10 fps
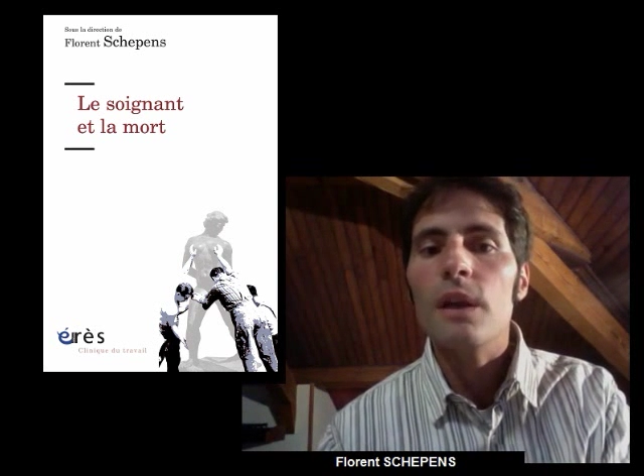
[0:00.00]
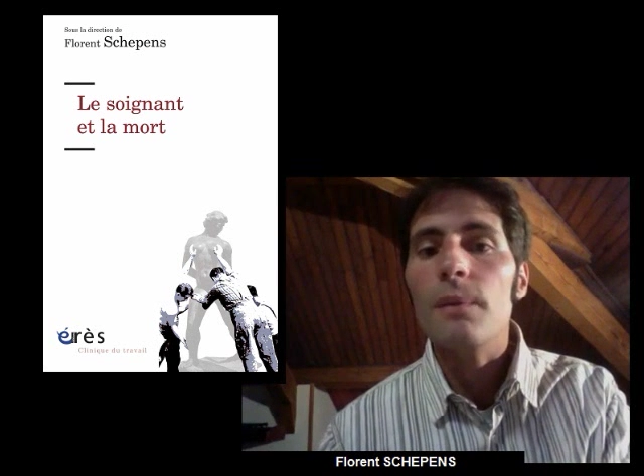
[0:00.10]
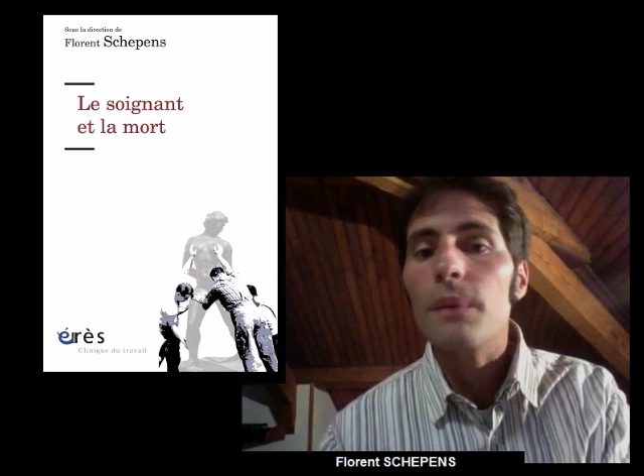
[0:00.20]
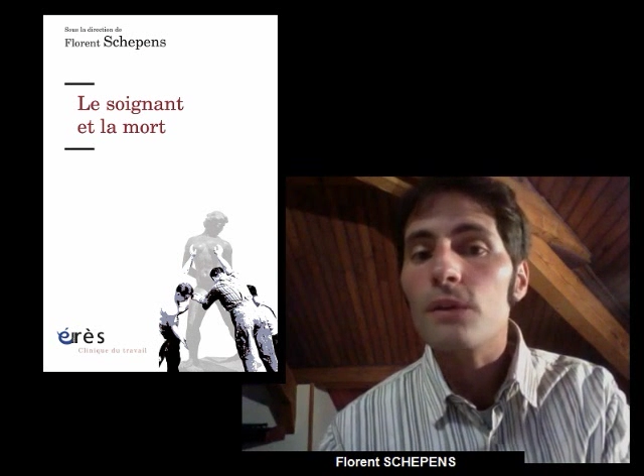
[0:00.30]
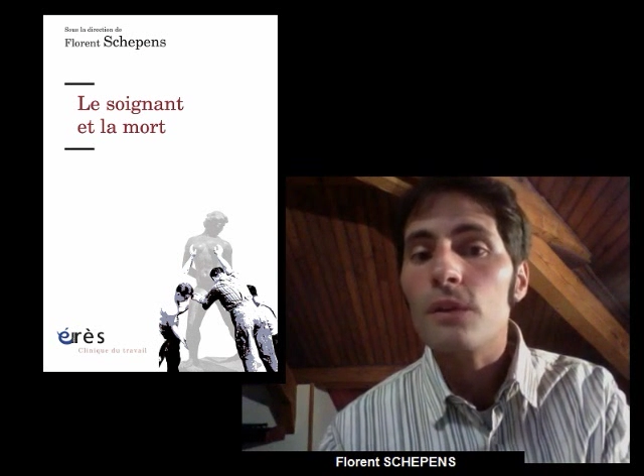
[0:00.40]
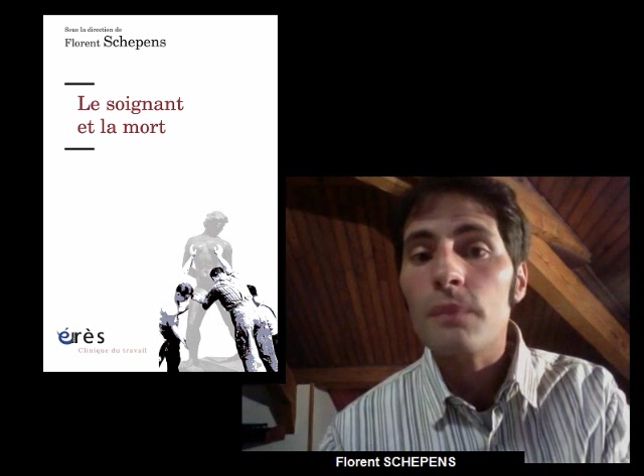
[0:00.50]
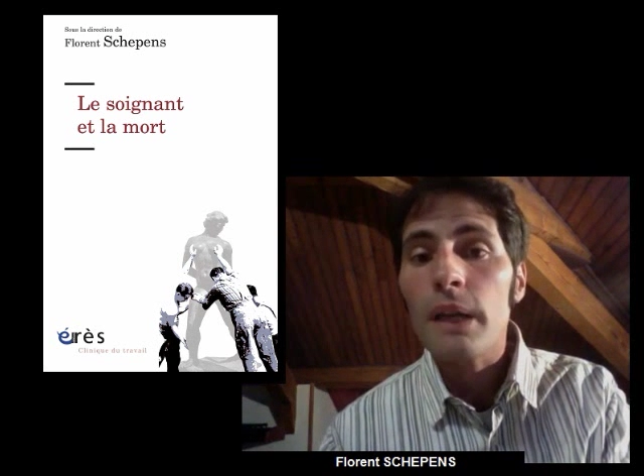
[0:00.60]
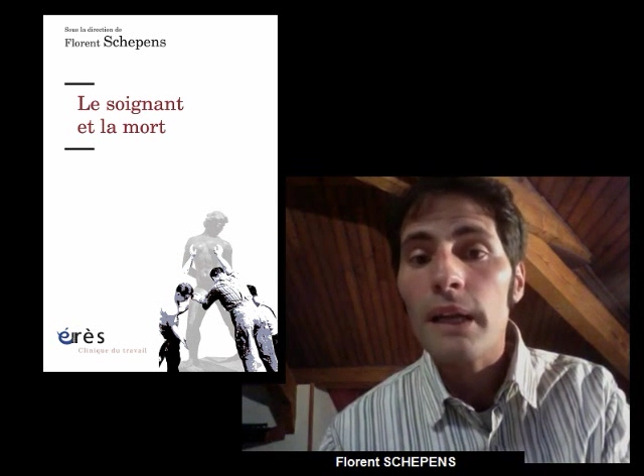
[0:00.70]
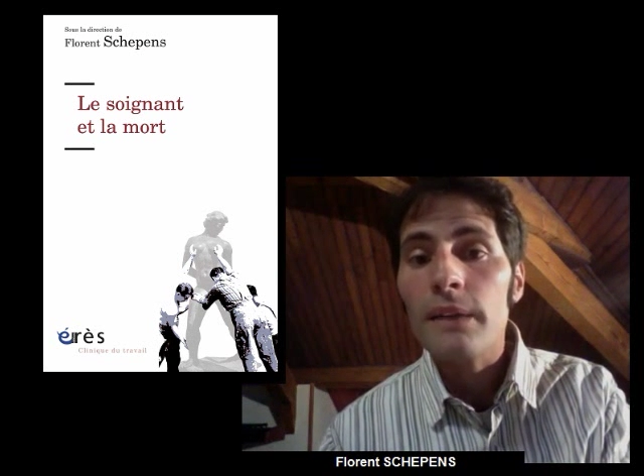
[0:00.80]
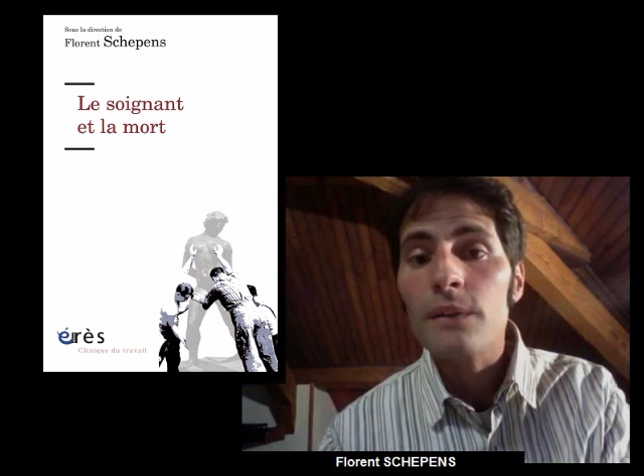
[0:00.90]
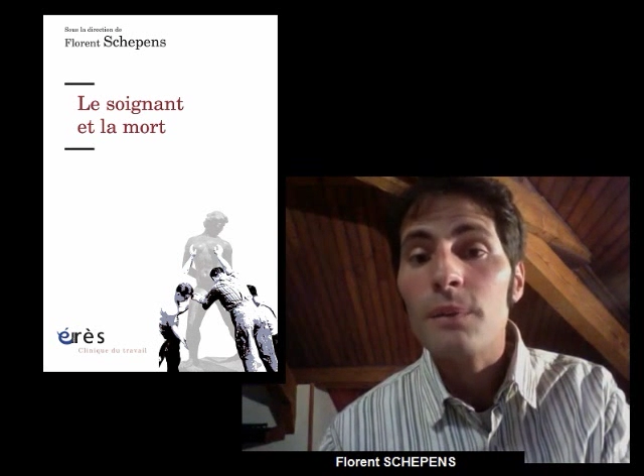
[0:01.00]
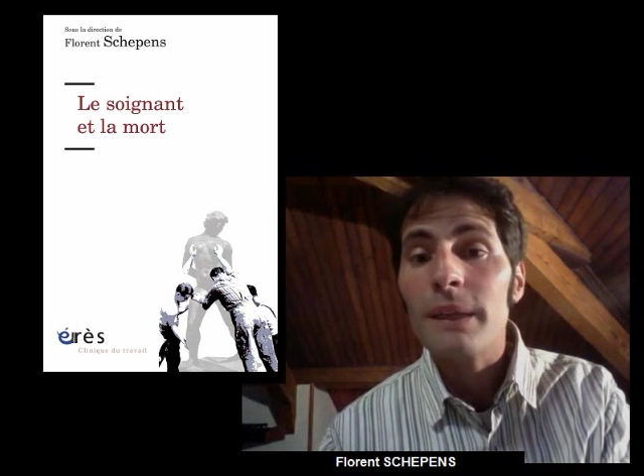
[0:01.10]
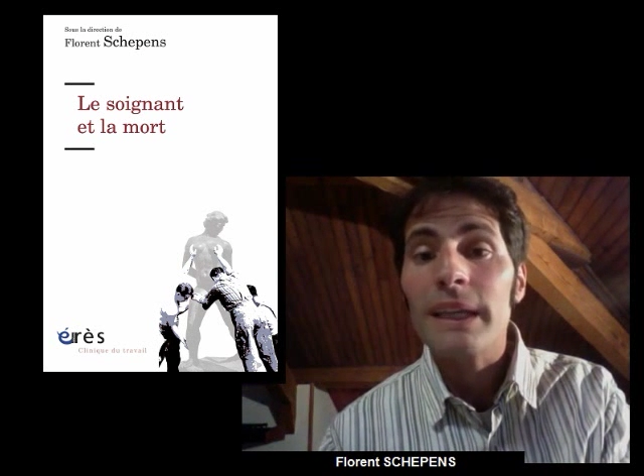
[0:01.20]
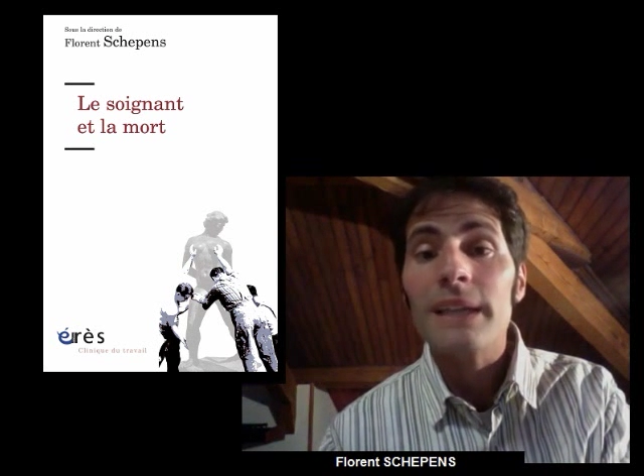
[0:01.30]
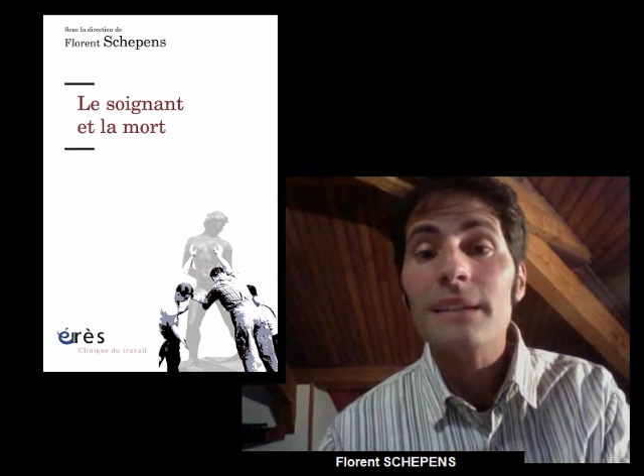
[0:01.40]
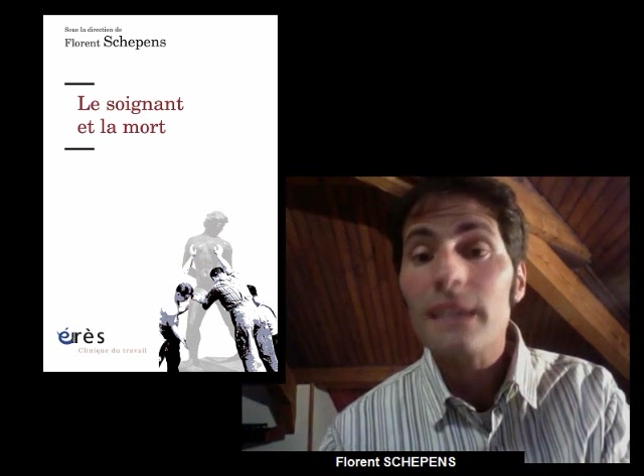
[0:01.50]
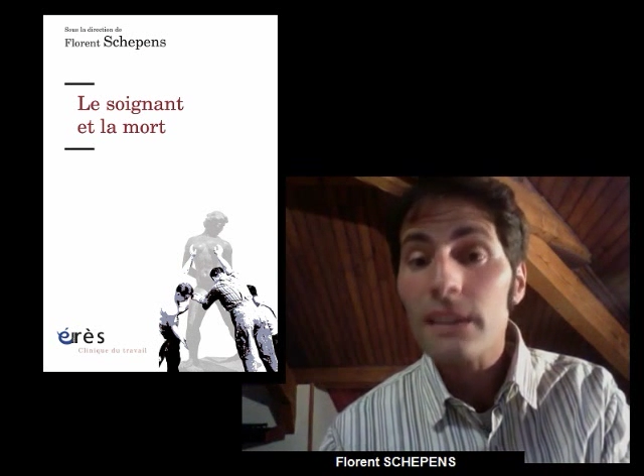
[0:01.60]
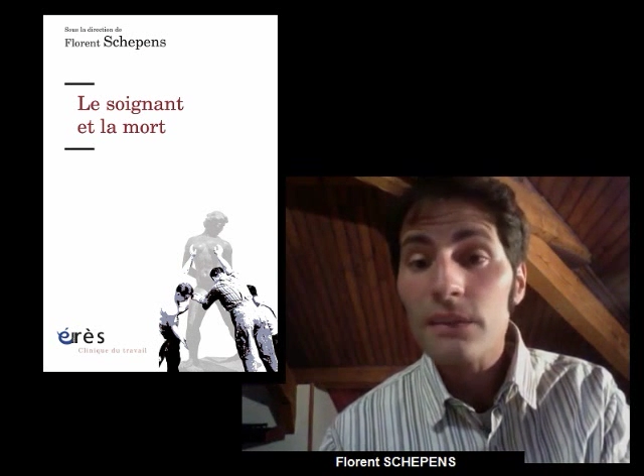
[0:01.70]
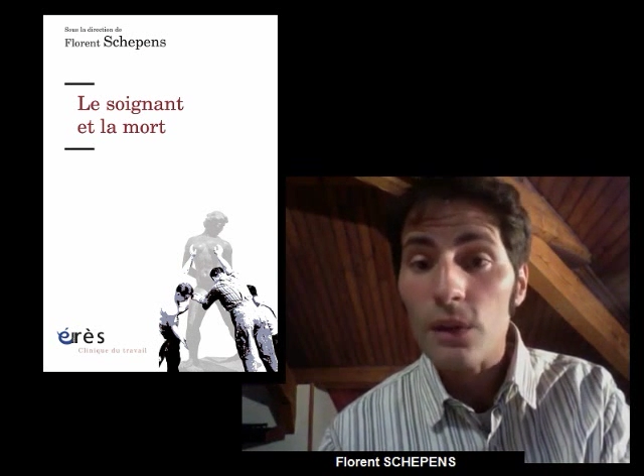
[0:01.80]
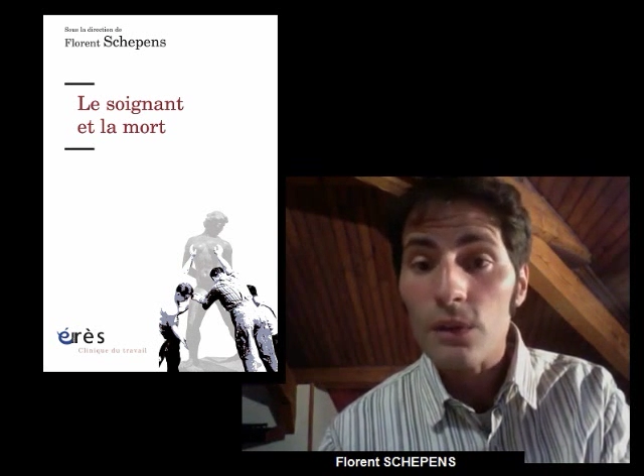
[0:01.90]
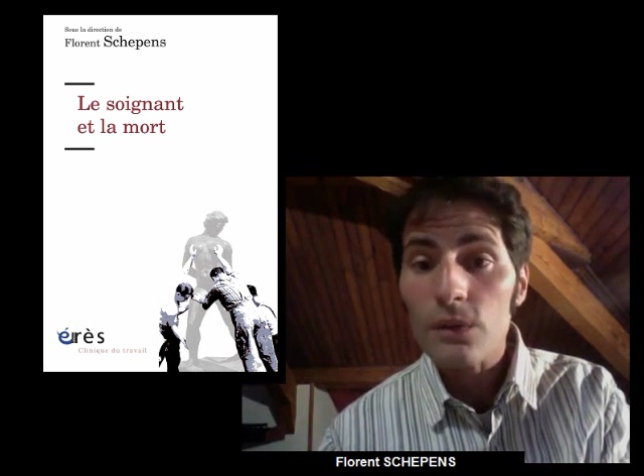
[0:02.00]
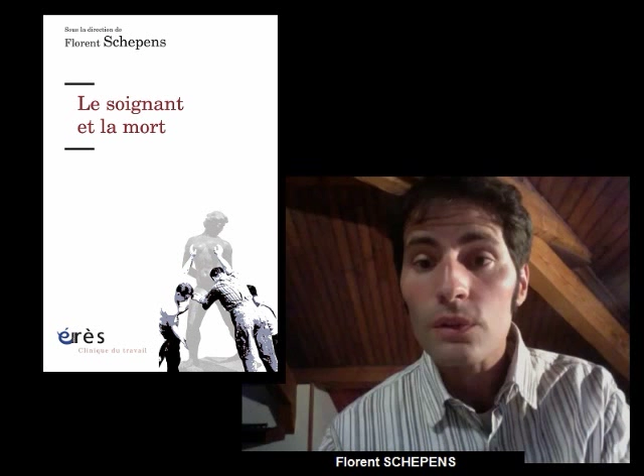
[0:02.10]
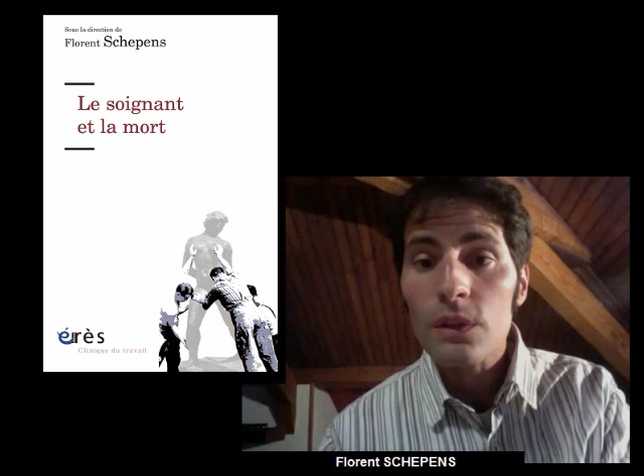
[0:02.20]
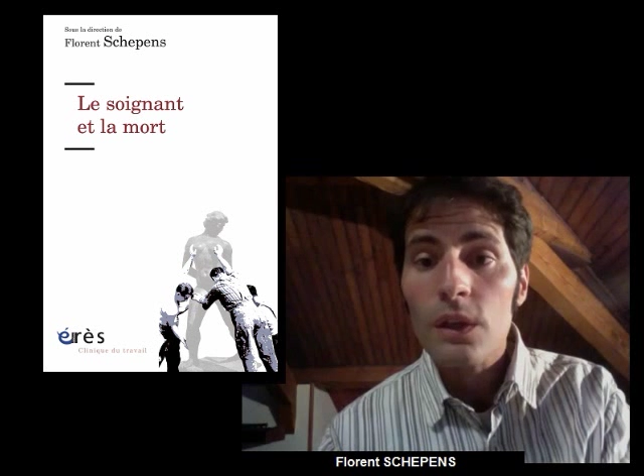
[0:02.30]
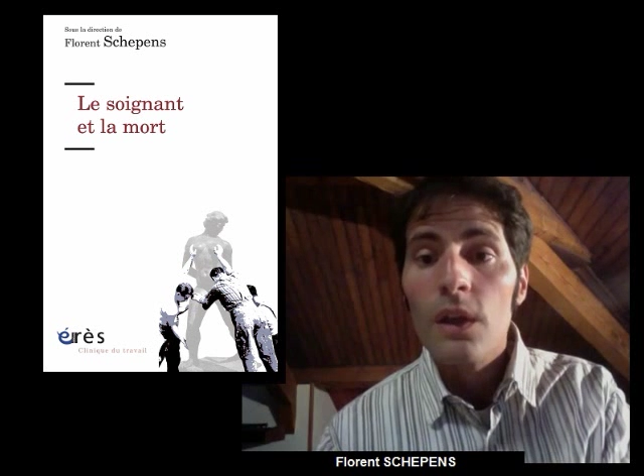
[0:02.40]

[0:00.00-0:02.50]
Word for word: la personne malade de manière très violente.